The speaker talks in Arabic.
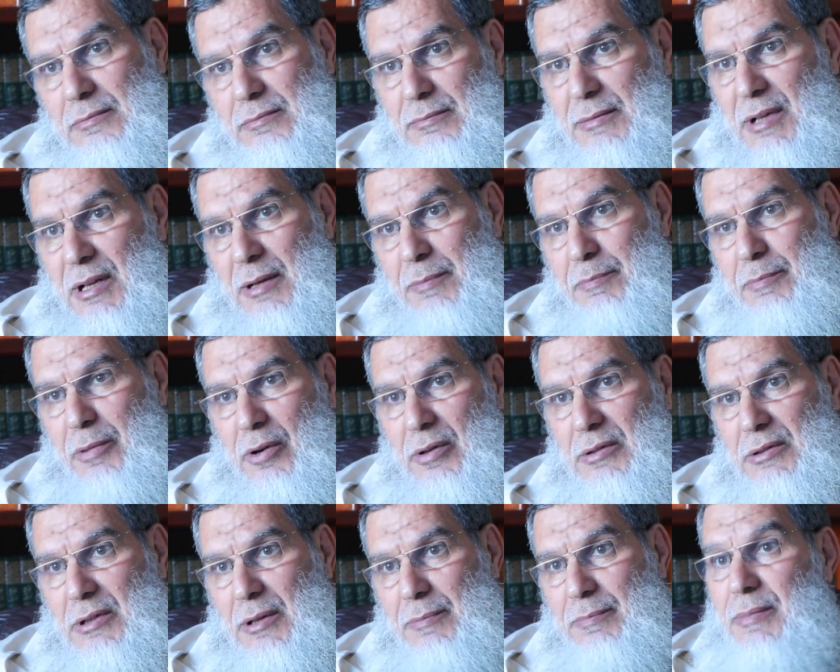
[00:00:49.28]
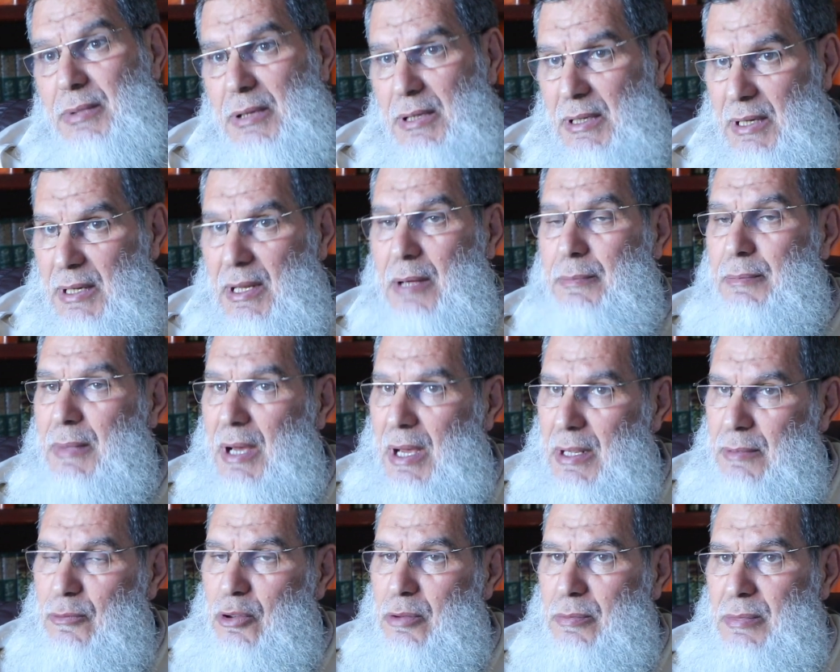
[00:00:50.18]
من هب ودب الكلام
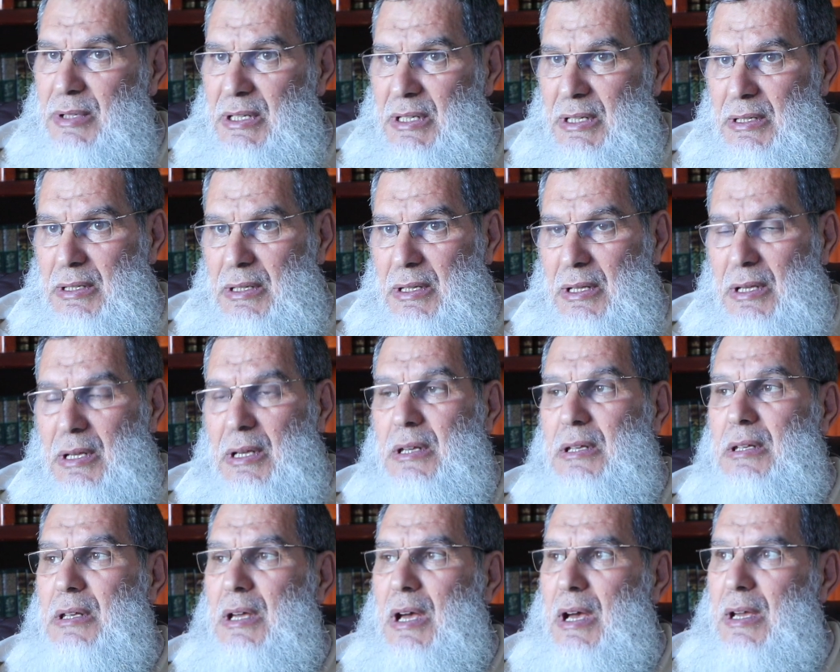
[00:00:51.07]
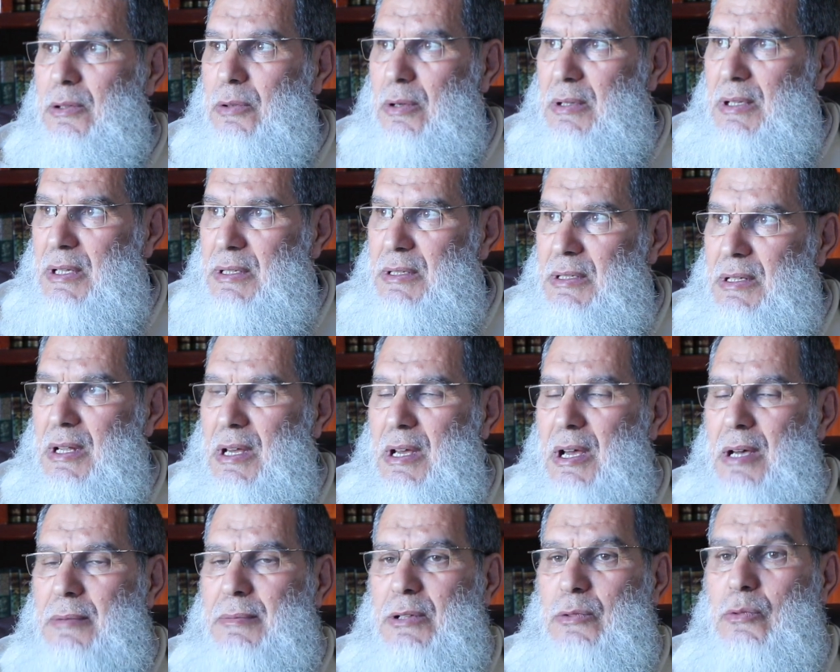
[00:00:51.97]
مع المؤمنين يا أيها الذين
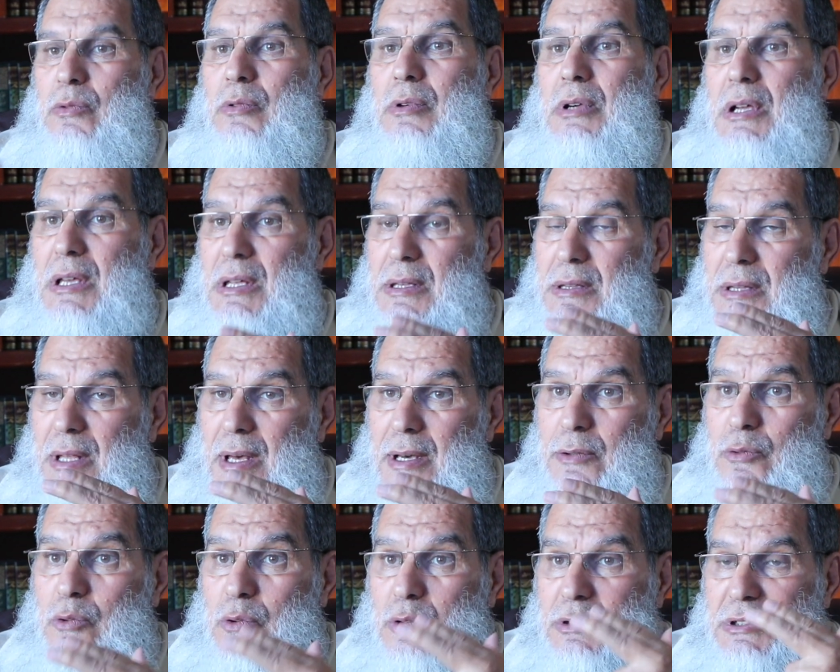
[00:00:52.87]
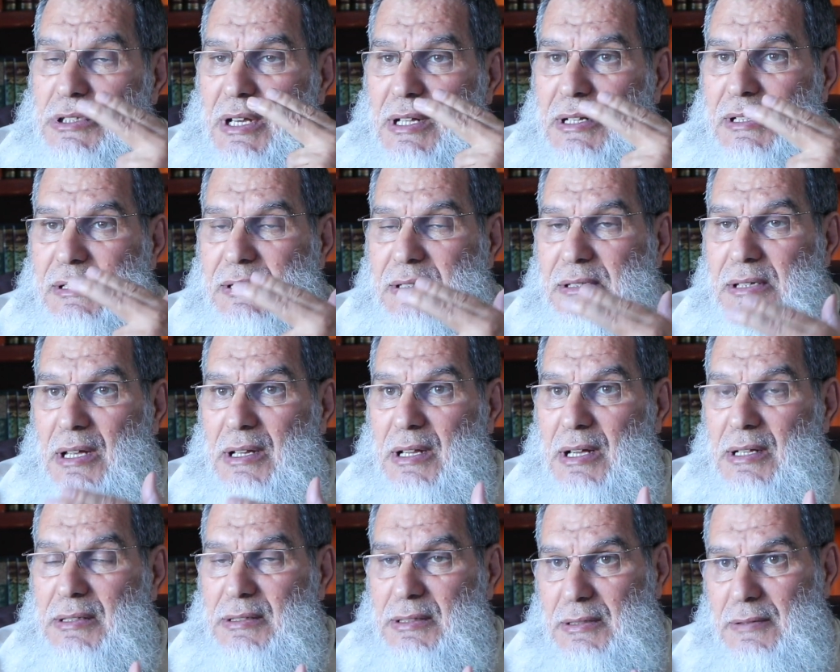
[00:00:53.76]
آمنوا إذا نودي
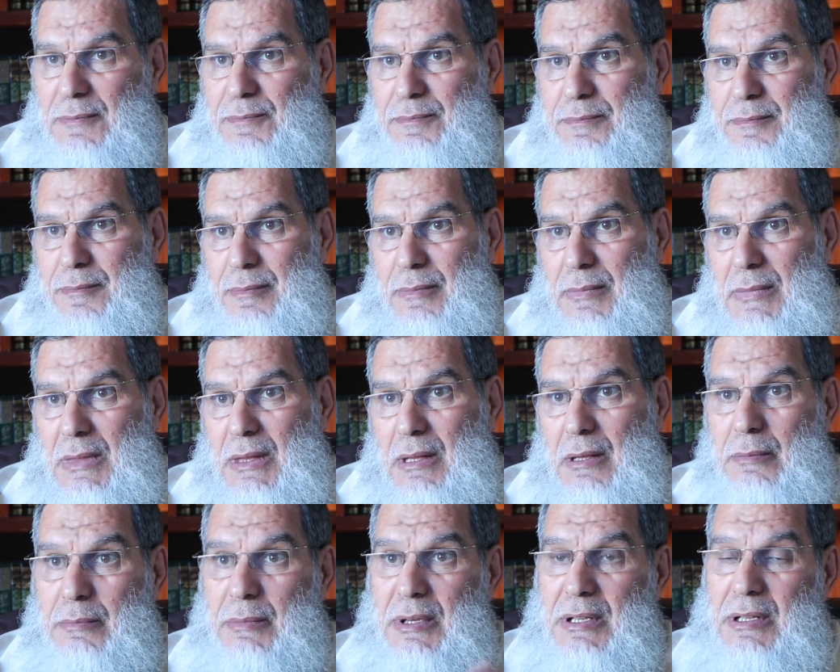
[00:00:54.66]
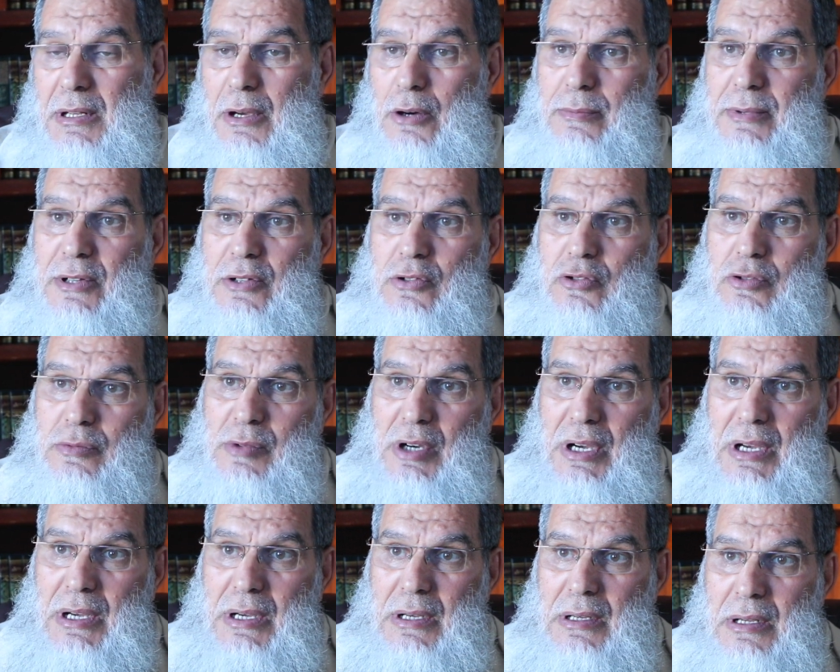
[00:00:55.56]
للصلاة من يوم
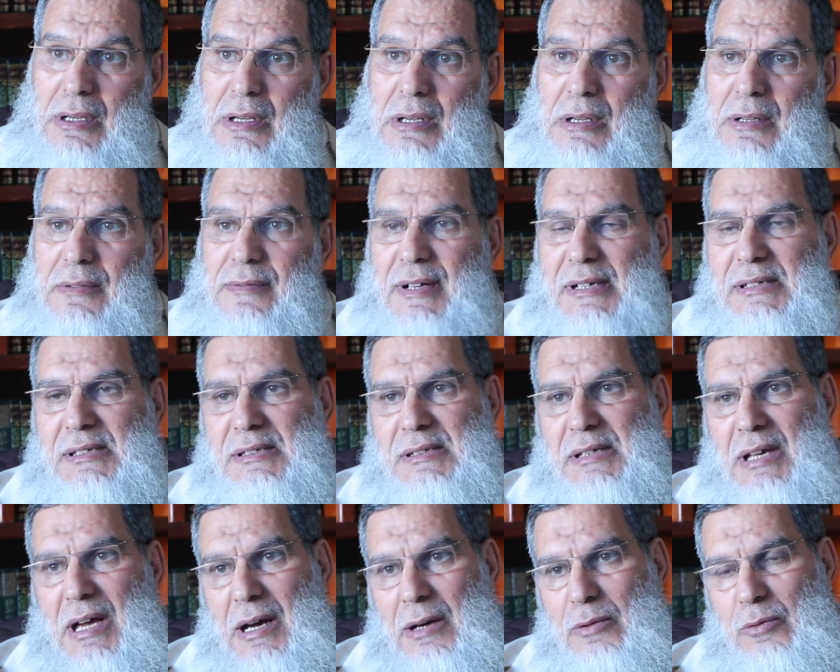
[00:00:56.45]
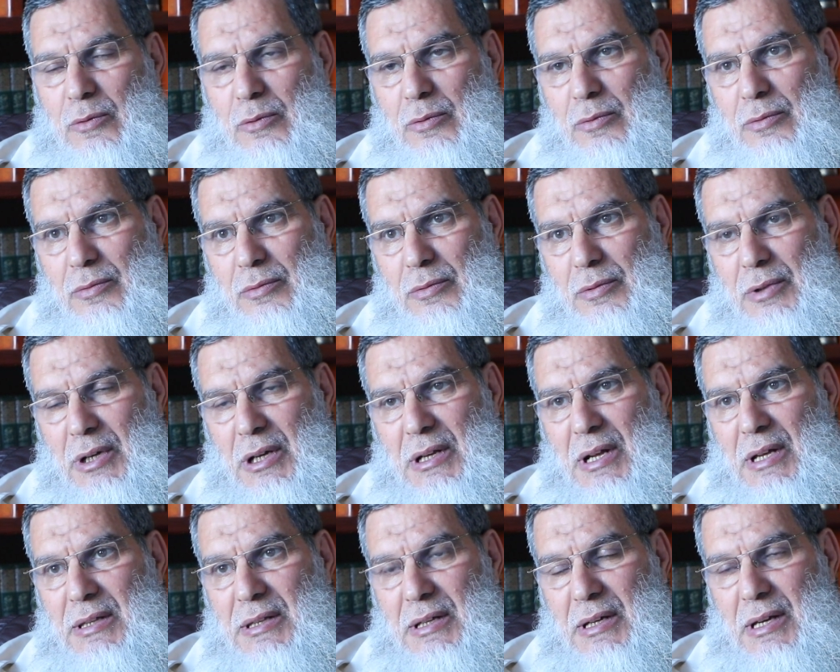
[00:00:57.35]
الجمعة فاسعوا
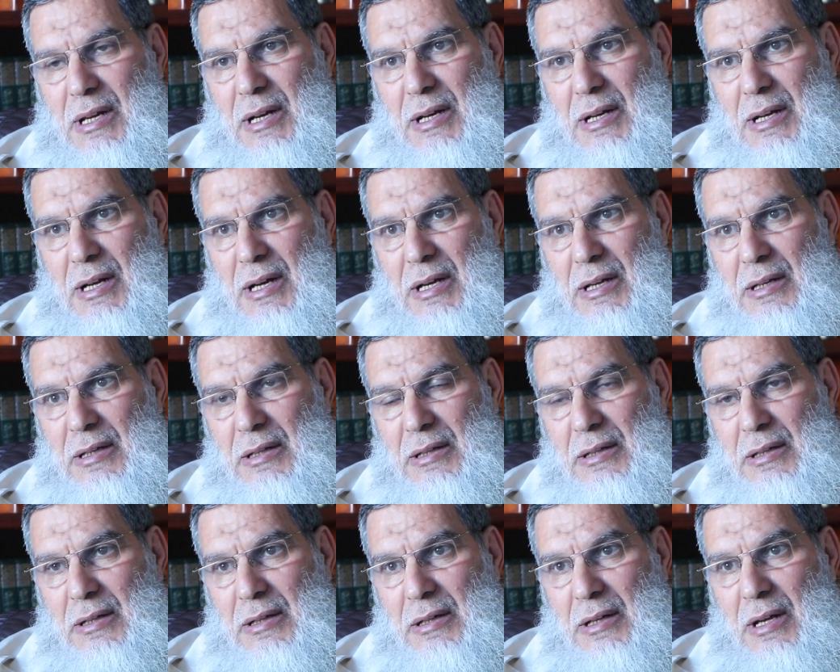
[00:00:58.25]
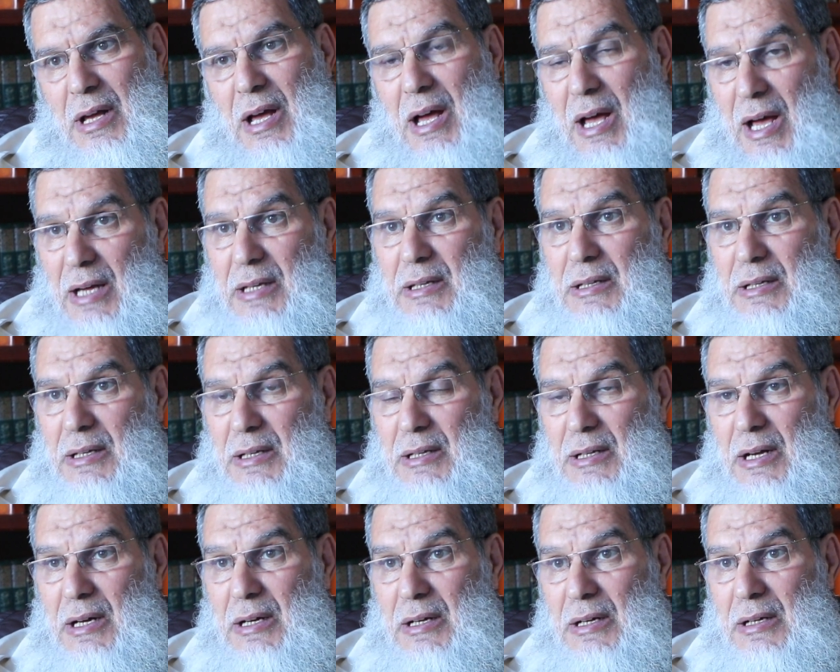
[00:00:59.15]
إلى ذكر الله أي
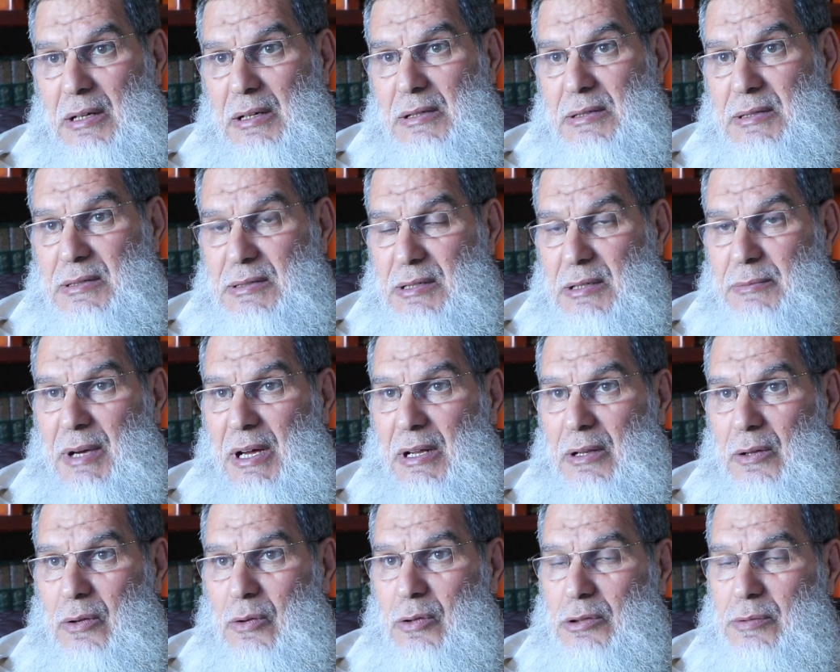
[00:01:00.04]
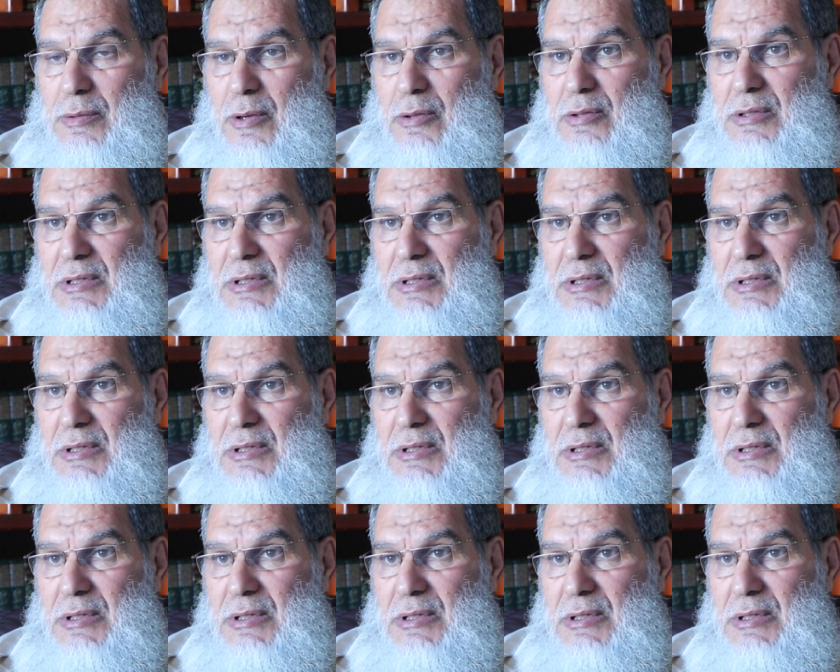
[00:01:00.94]
إلى استماع الخطبة